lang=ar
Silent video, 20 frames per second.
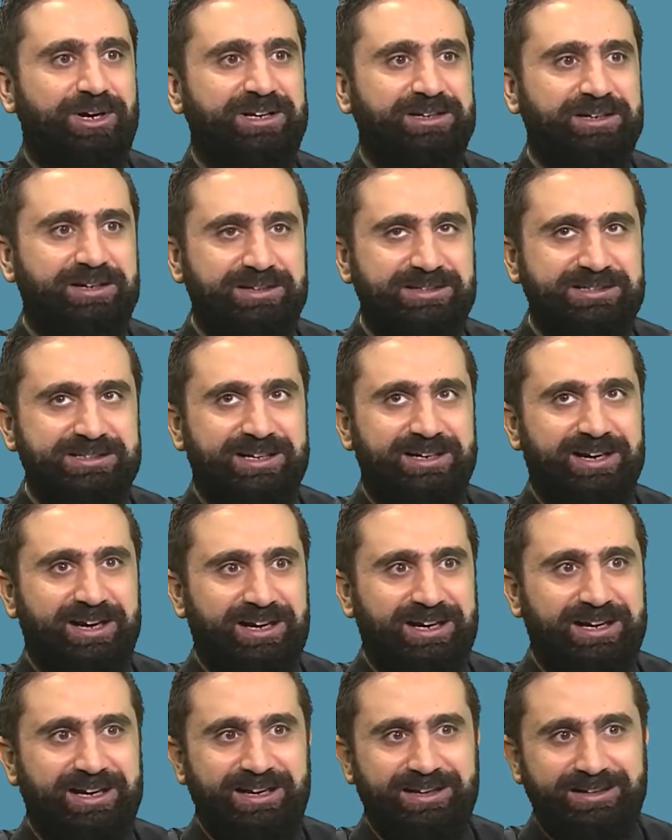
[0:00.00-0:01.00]
أنا
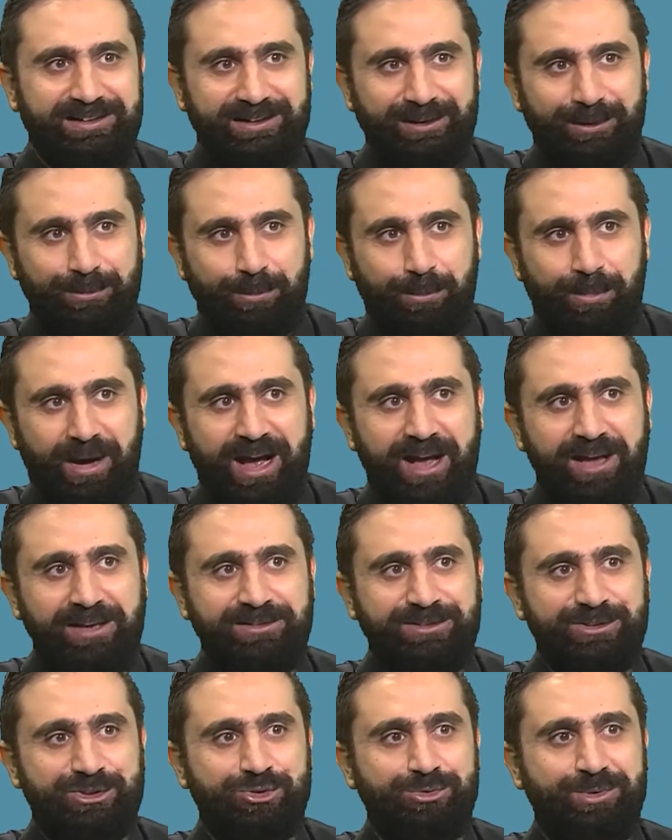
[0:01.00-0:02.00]
صراحة
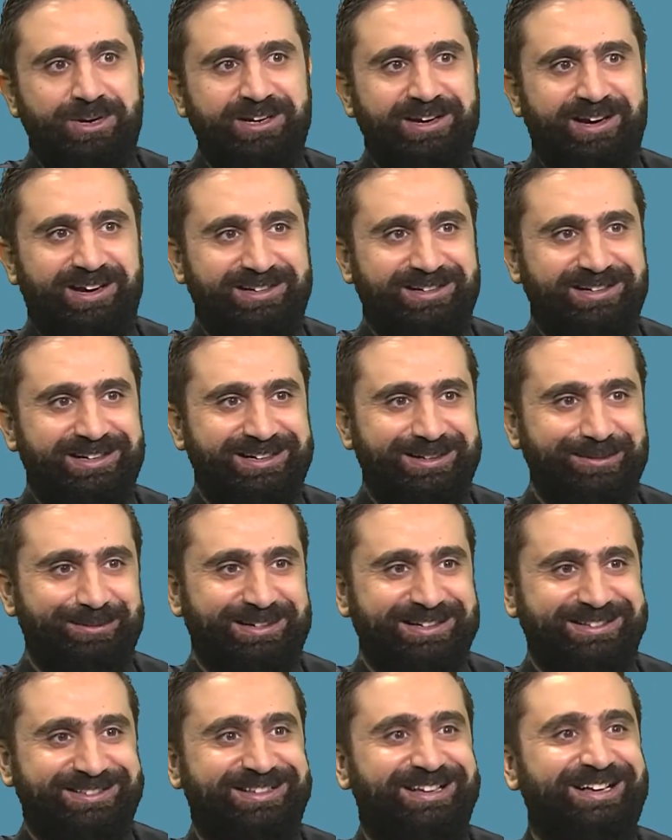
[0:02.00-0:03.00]
بعد شوي عن
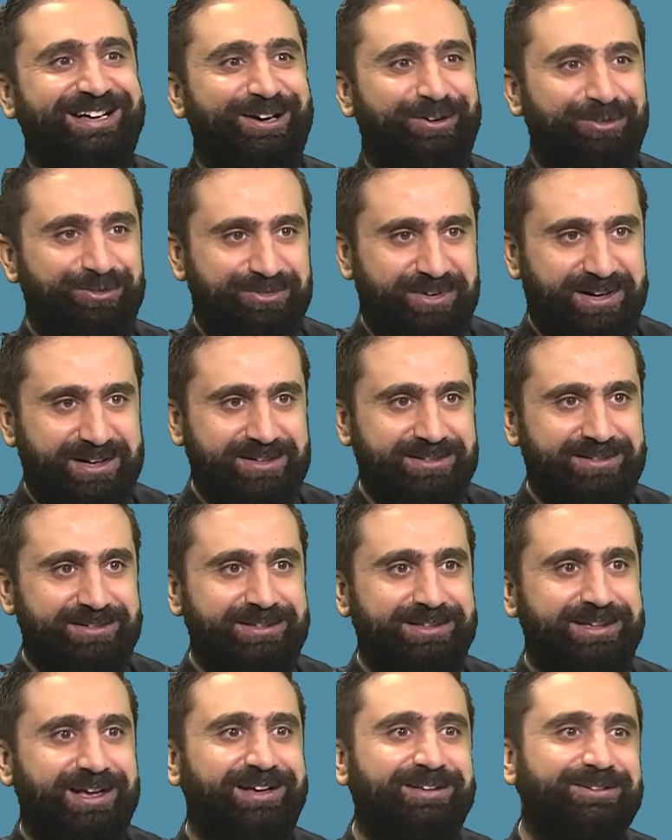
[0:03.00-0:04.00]
كلمة
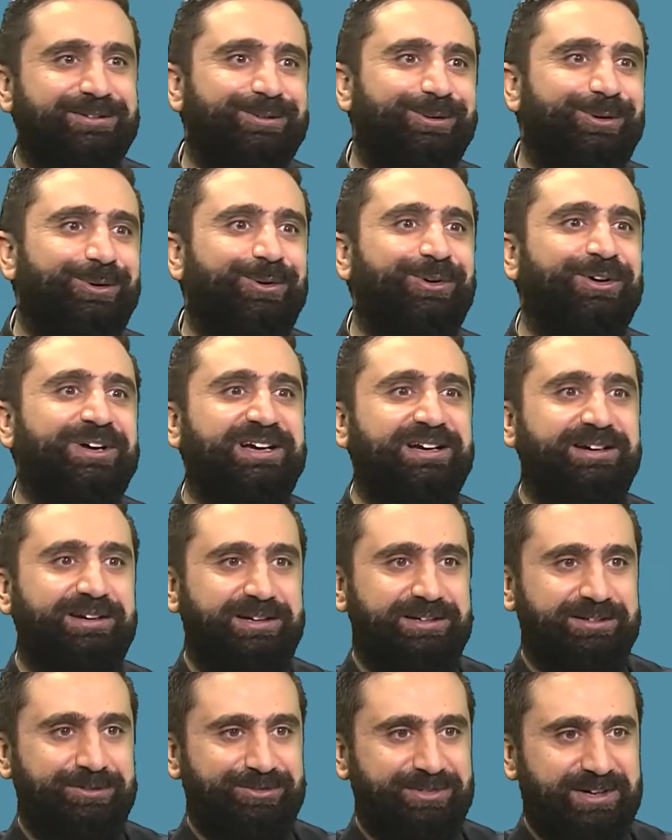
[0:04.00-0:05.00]
فرض لانه
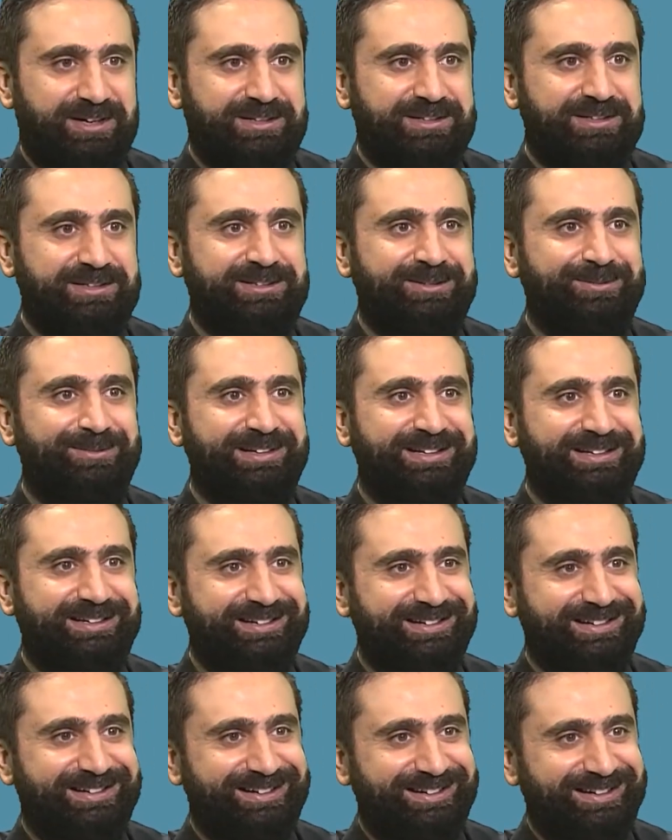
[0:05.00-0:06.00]
الفرض
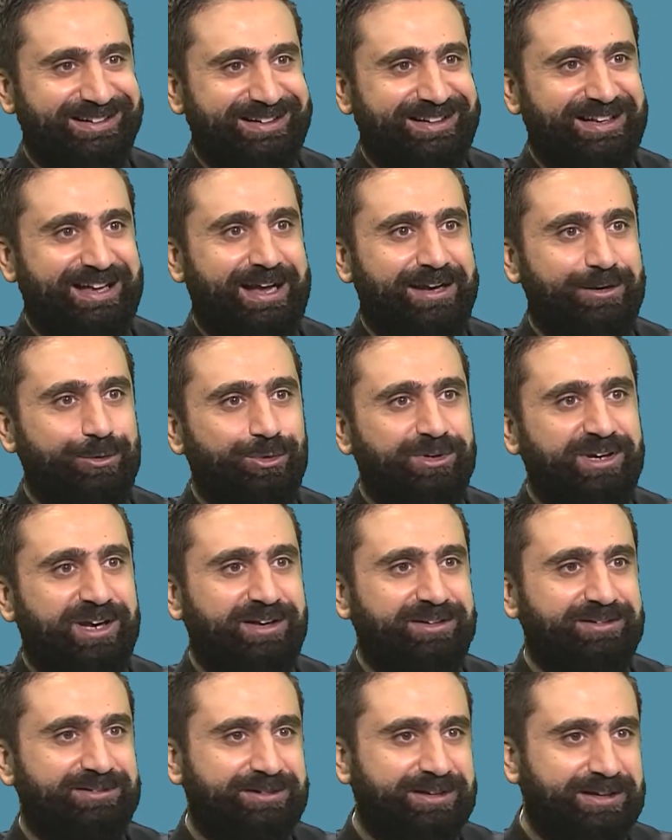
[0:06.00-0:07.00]
بال آه،
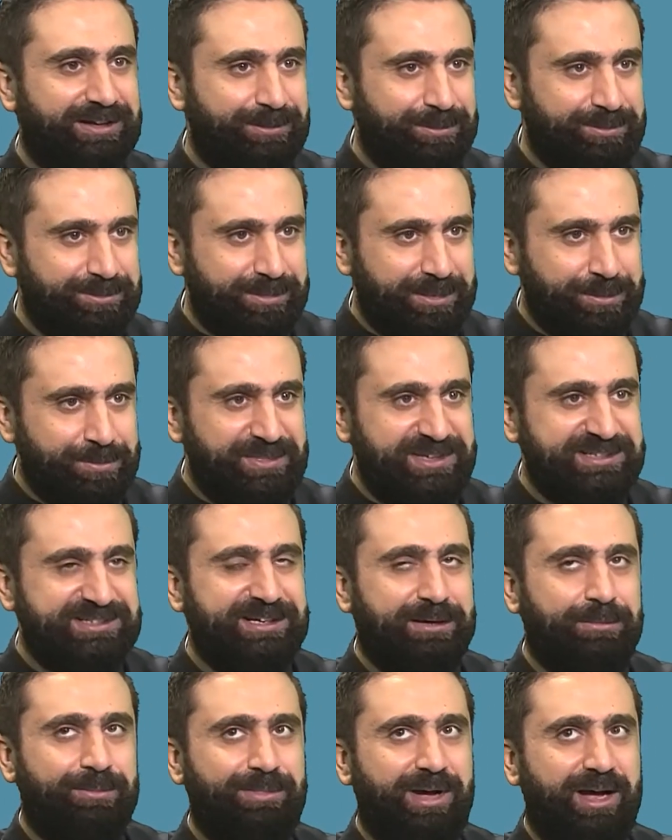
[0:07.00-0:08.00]
قانونا آه،
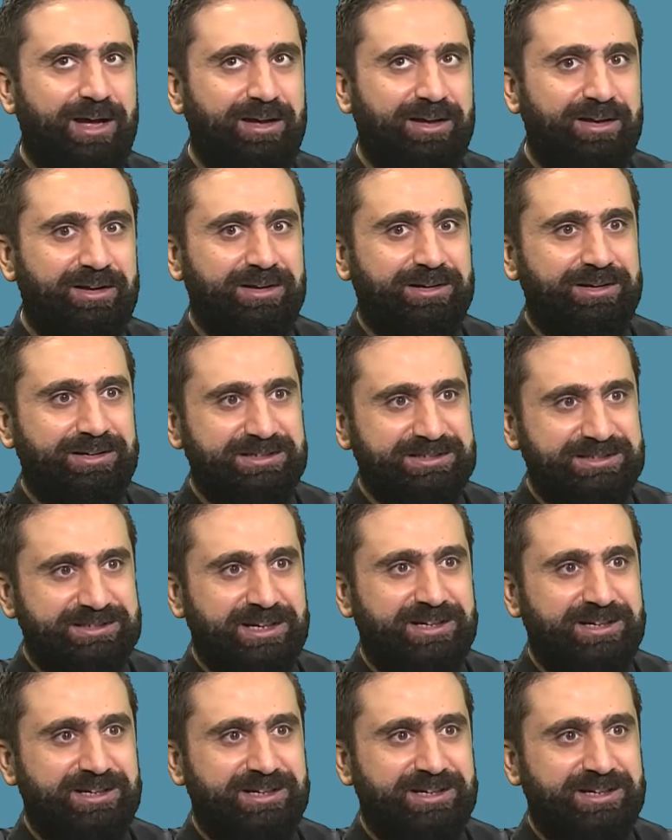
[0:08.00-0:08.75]
بتتسمى آه،